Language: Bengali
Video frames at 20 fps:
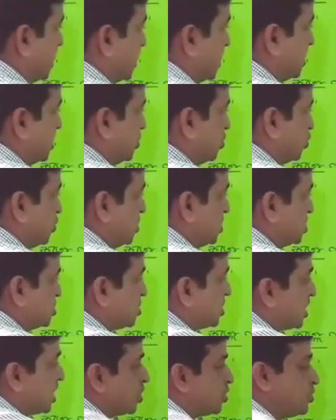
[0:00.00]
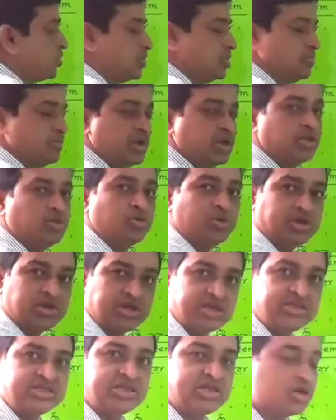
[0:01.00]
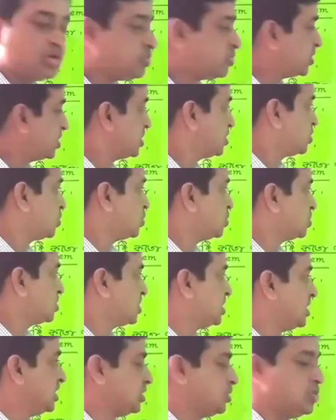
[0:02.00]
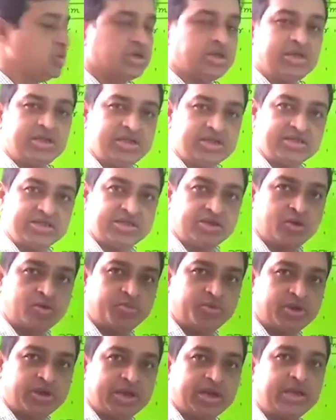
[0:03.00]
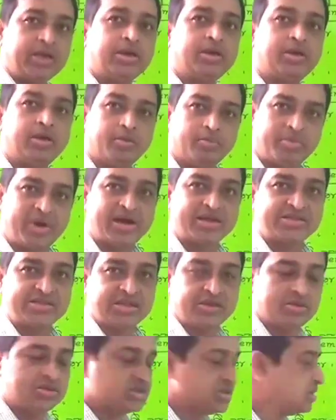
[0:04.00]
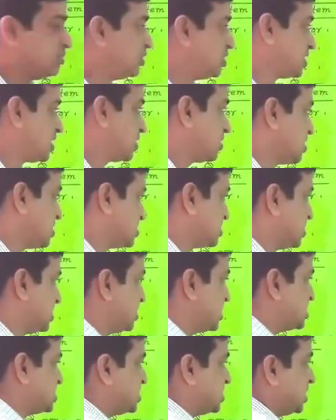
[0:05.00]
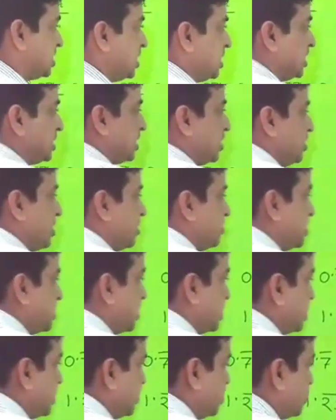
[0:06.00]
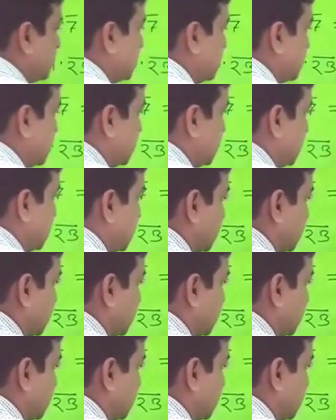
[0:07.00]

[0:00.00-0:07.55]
এখানে দুইটি সংখ্যার উপর মানে দুইটি ডিজিটের উপরে টু থ্রি দুইটি ডিজিটের উপরে এখানে বার সিম্বলটা রয়েছে ঠিক আছে তাহলে আমি এখানে দুইটি